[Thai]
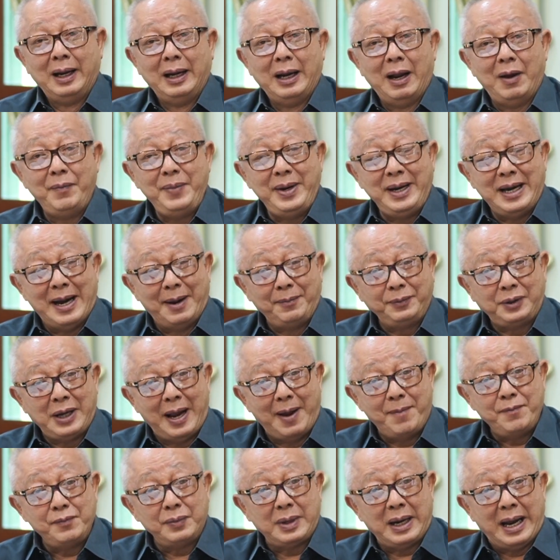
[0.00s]
แล้วมีหนำ
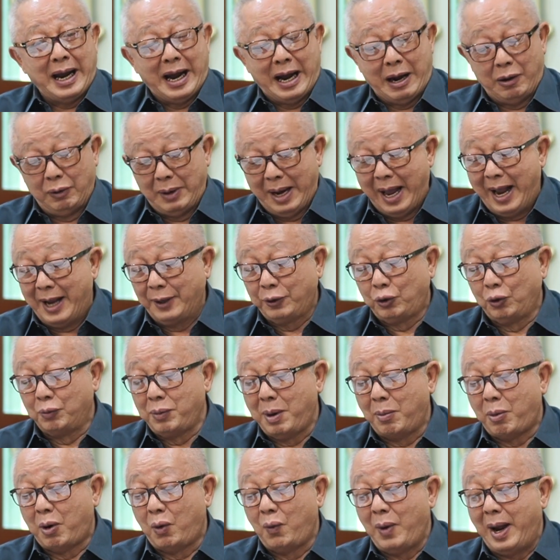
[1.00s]
ซ้ำข่าวล่าสุด
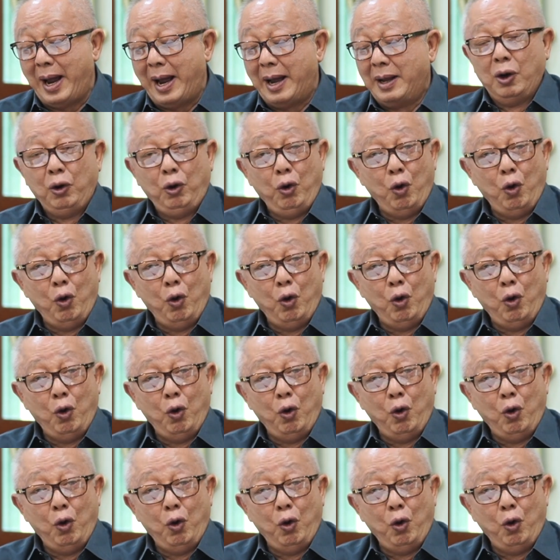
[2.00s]
มาบอกว่า